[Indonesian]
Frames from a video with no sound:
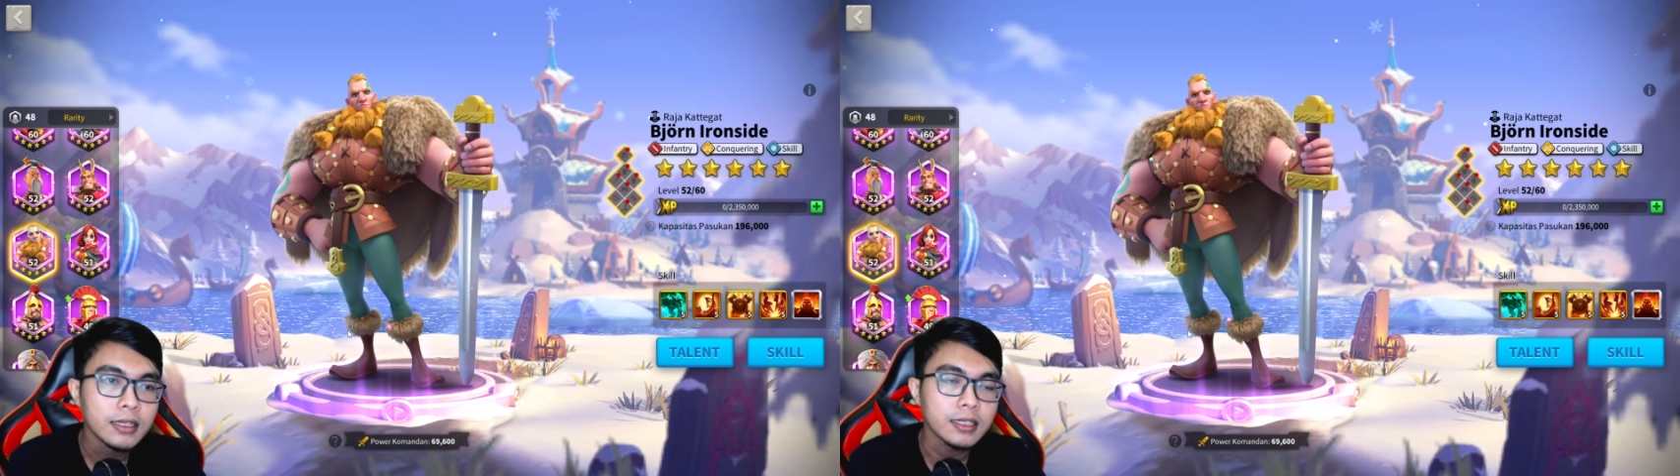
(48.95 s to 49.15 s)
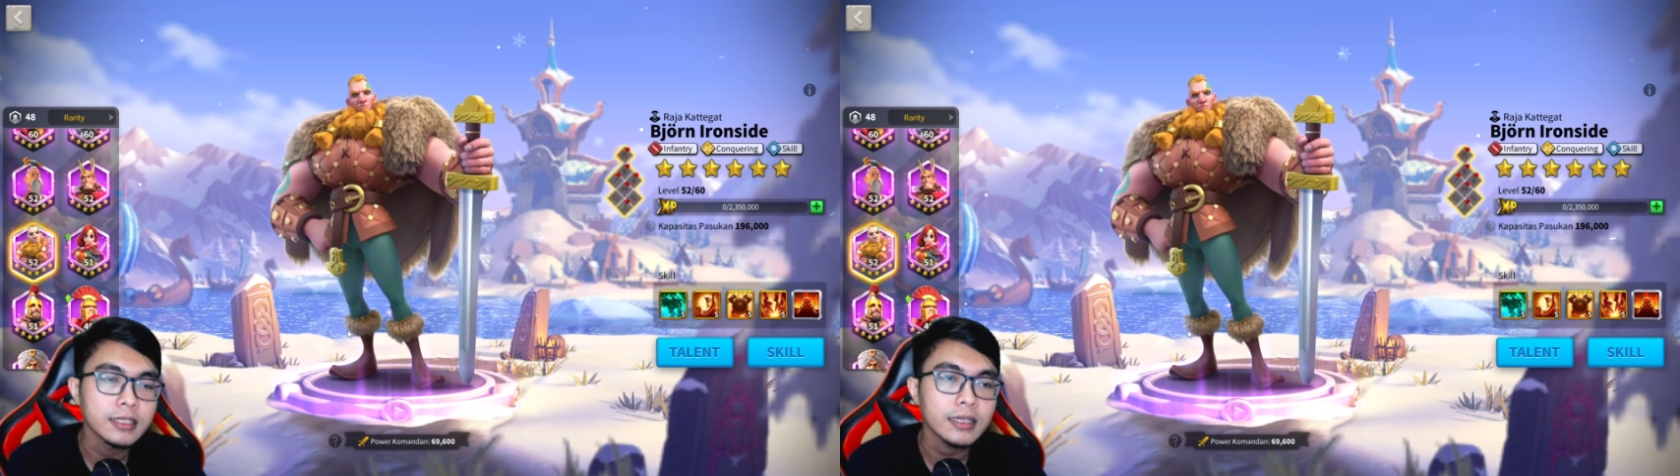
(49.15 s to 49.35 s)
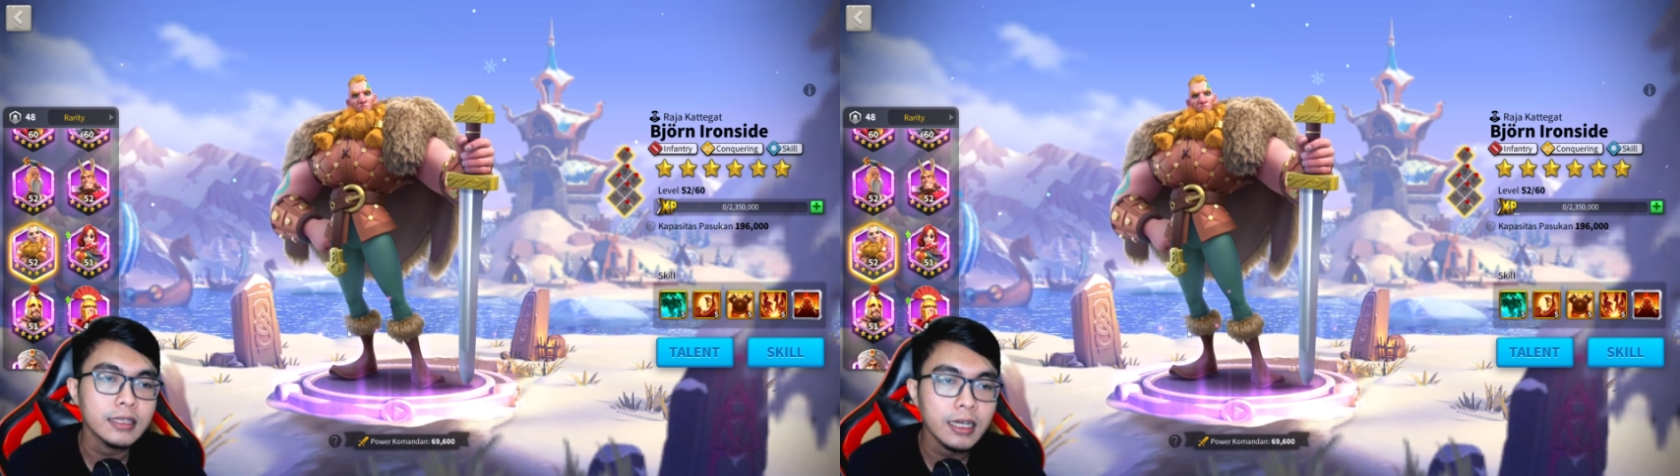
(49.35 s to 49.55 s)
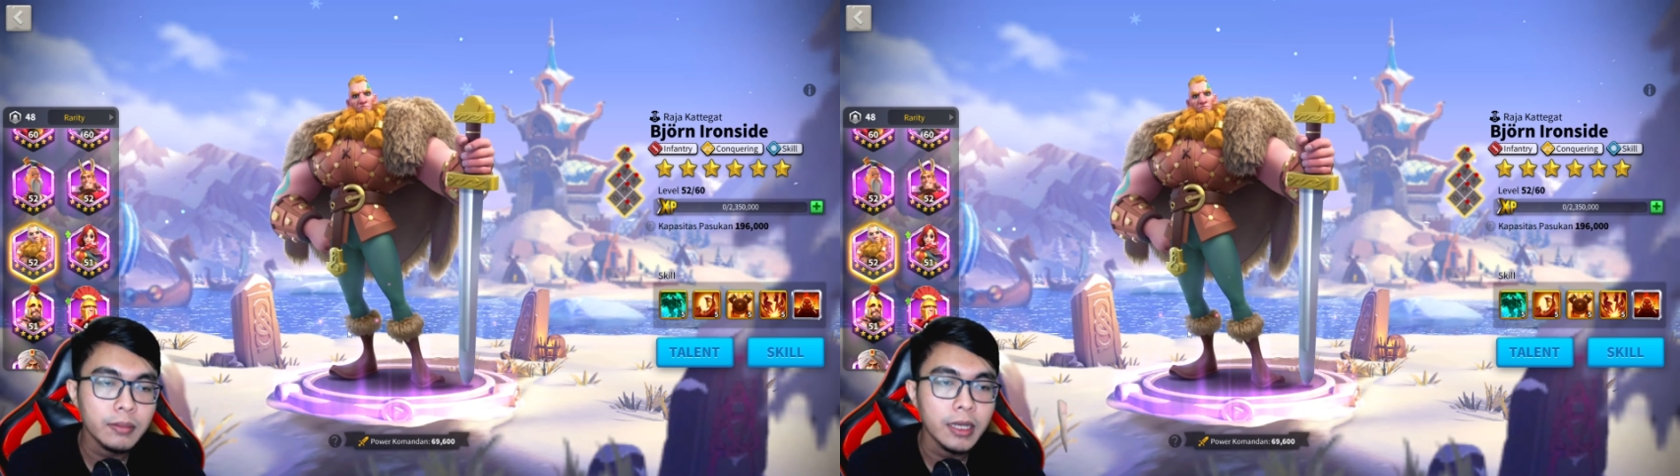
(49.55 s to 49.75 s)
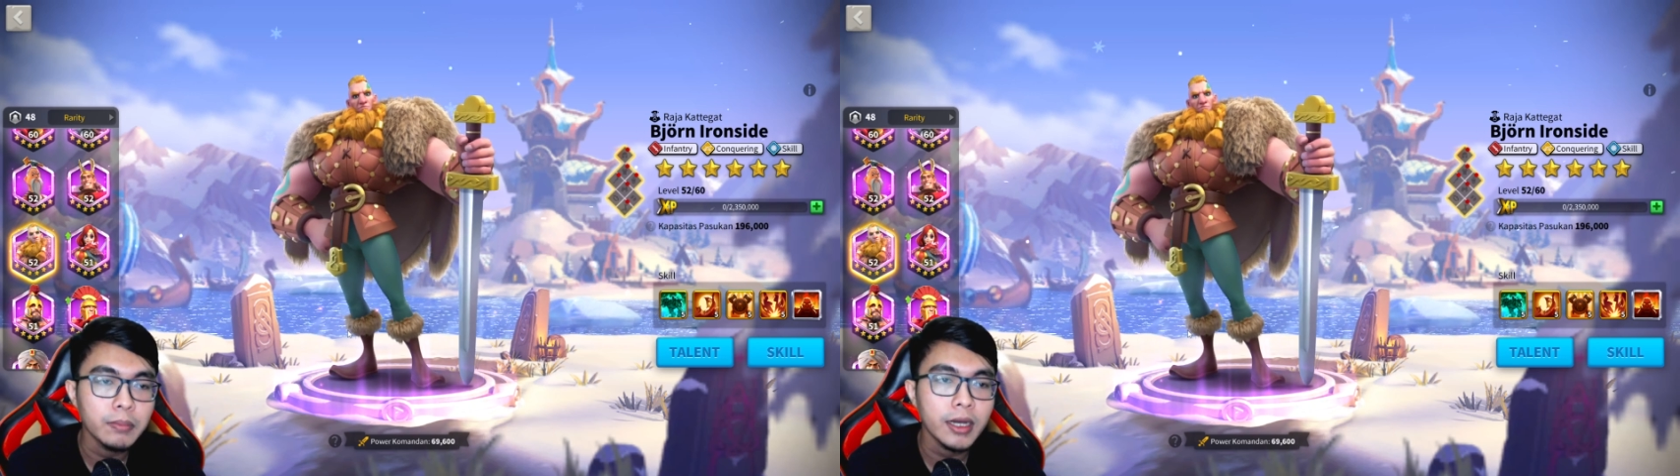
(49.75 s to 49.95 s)
Ternyata
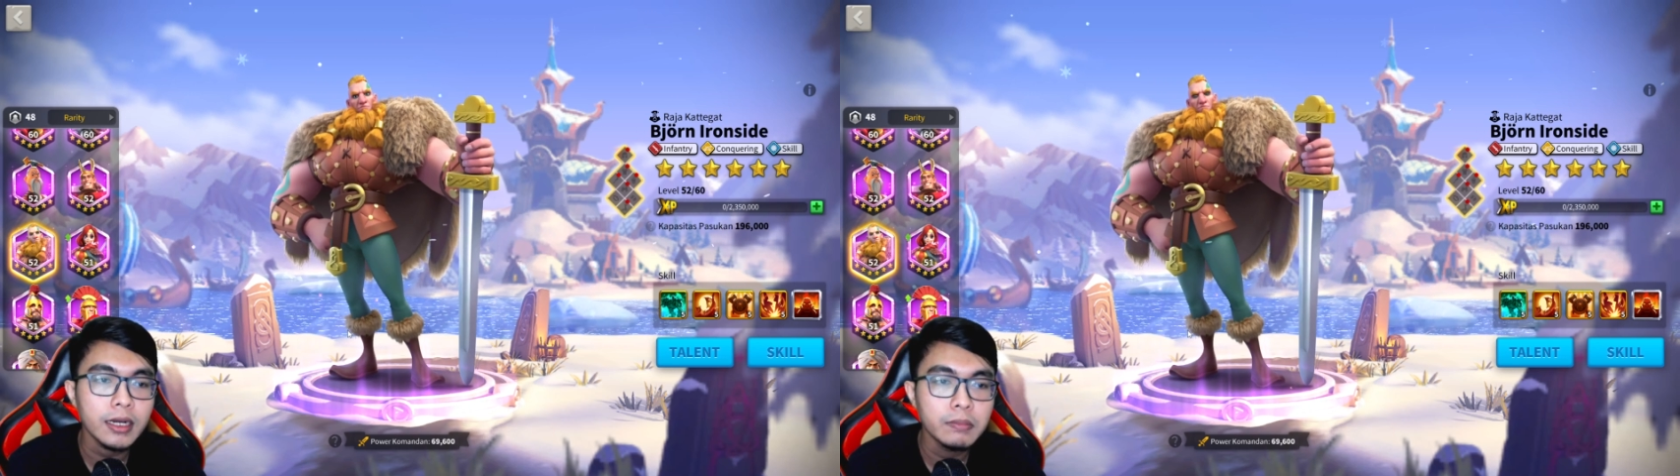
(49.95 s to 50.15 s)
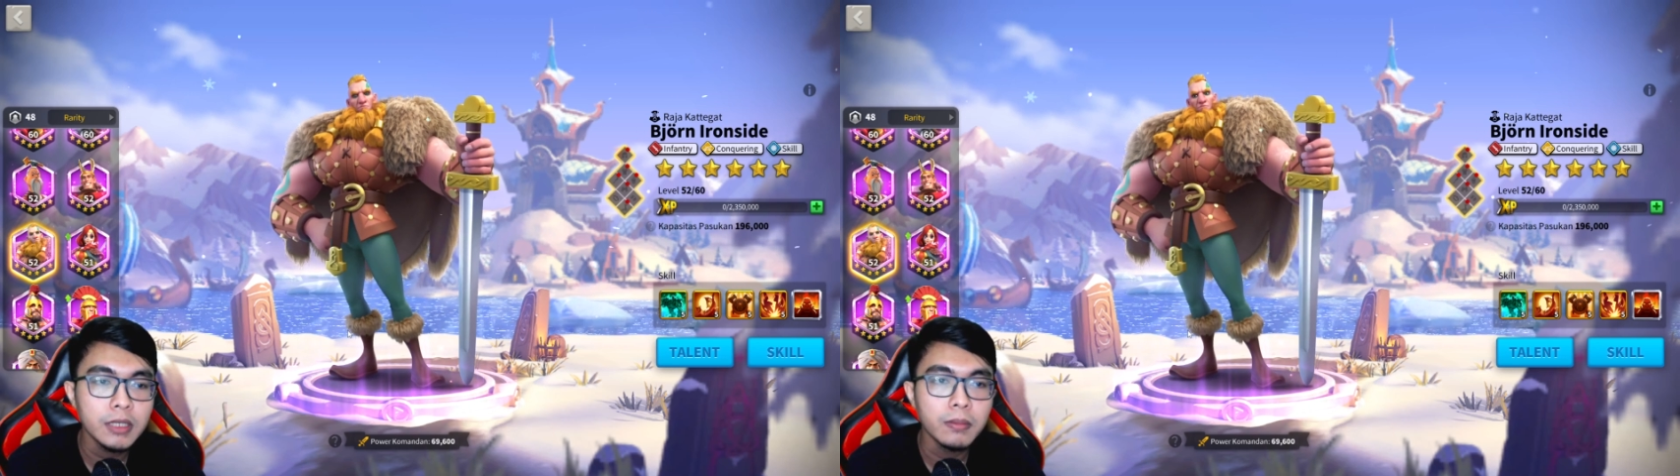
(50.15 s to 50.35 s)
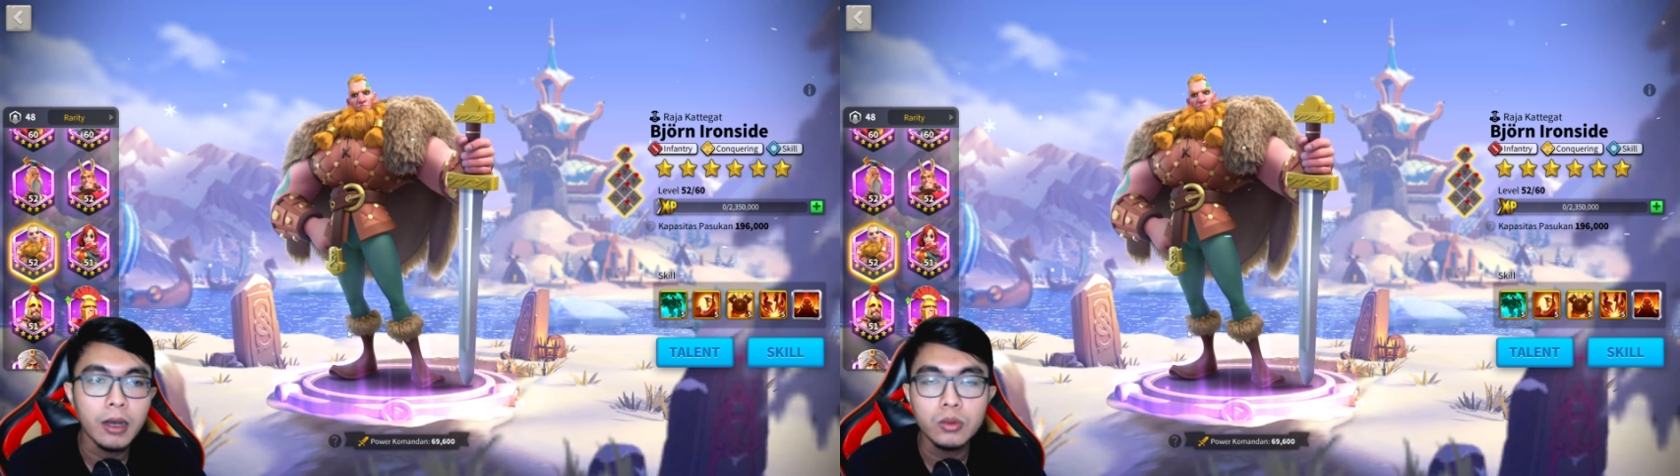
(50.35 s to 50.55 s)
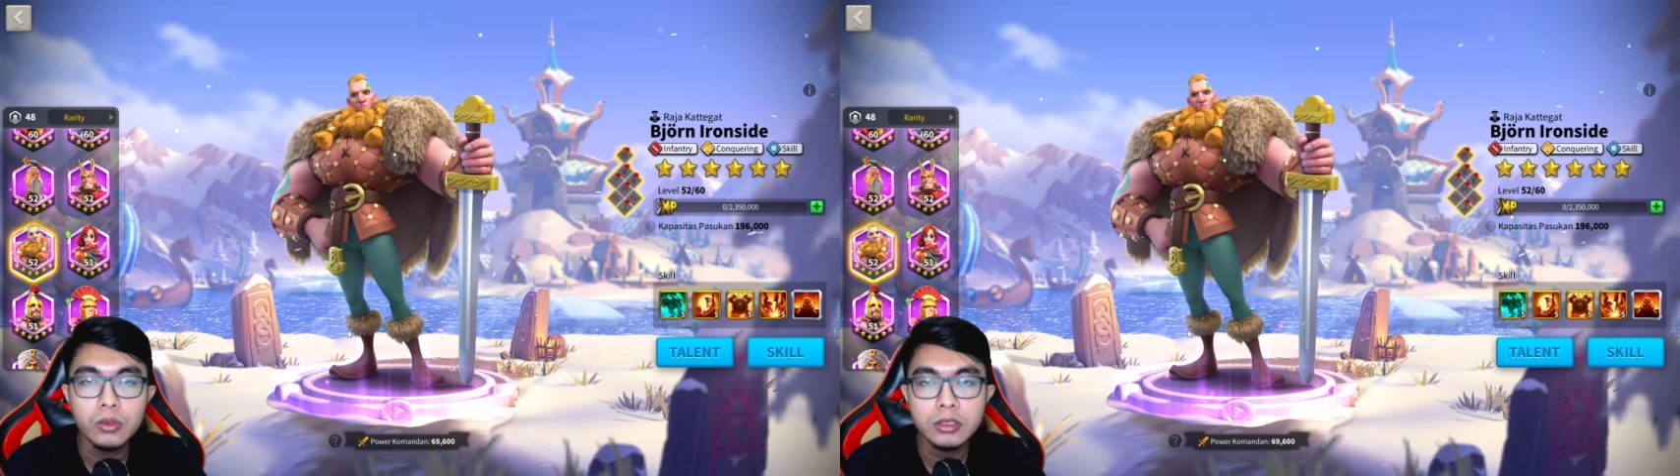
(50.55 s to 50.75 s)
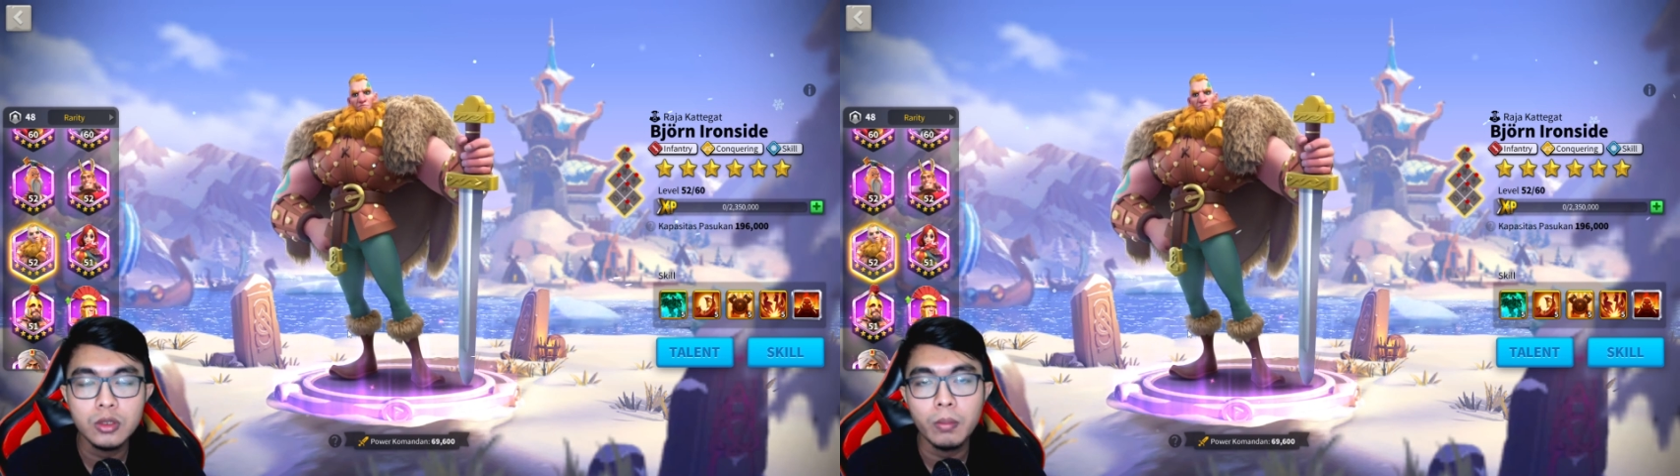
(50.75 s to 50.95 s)
memang lebih
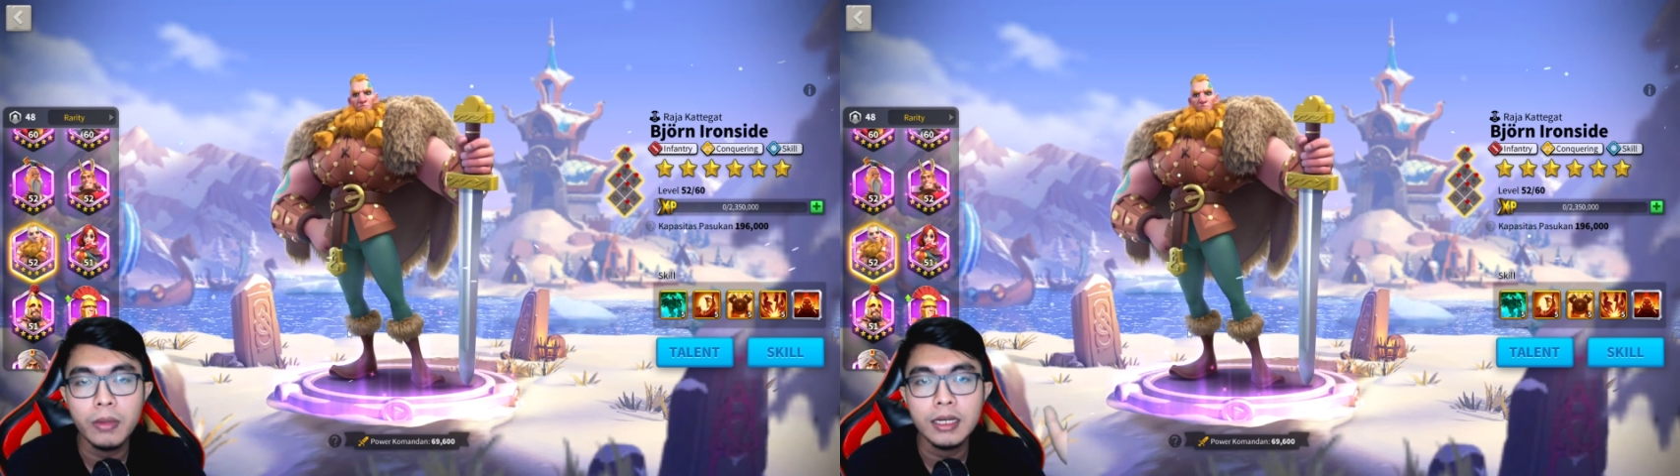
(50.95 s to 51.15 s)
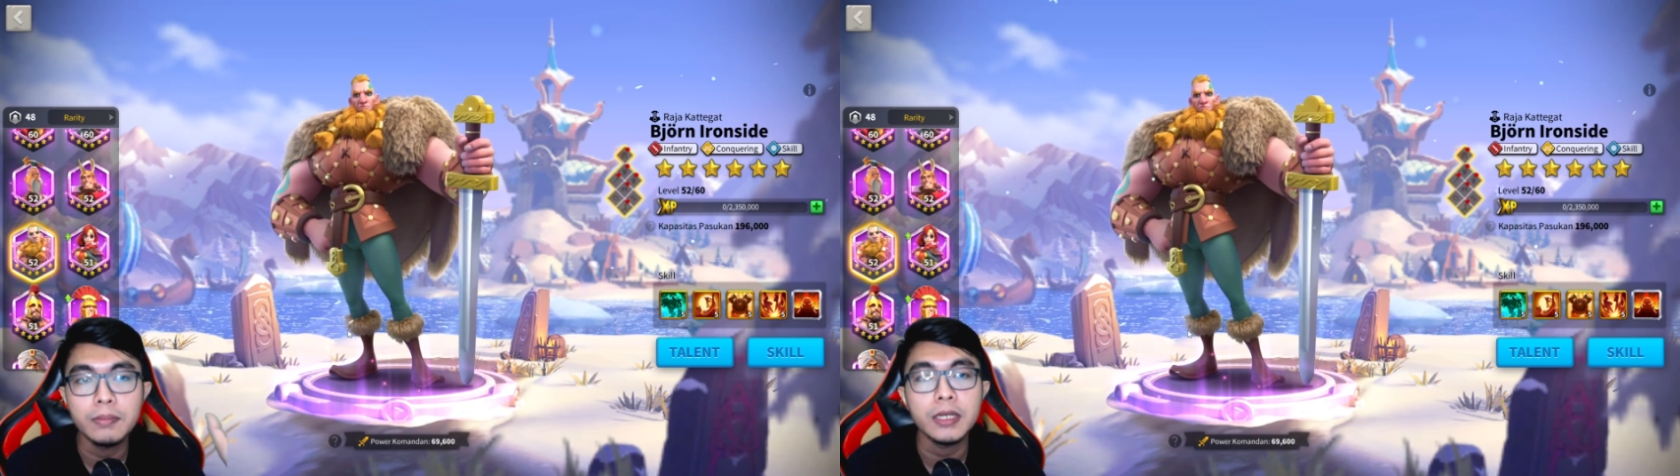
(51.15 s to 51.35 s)
bagus komandan